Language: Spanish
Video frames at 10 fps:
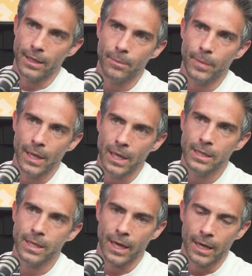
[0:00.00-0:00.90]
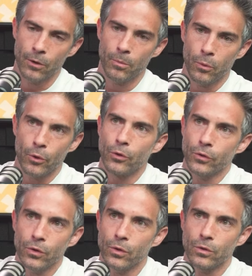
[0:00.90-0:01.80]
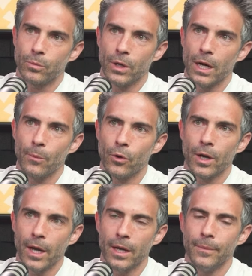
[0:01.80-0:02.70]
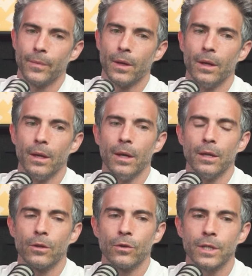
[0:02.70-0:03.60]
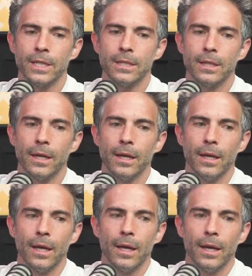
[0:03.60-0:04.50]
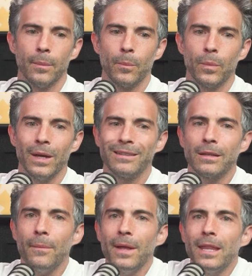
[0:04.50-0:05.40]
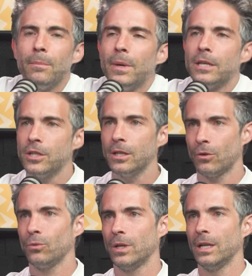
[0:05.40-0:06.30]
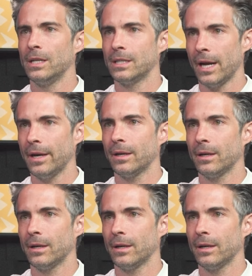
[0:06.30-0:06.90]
La peli se generó por nosotros, por el amor que hay. Entonces, estaba de pechito utilizar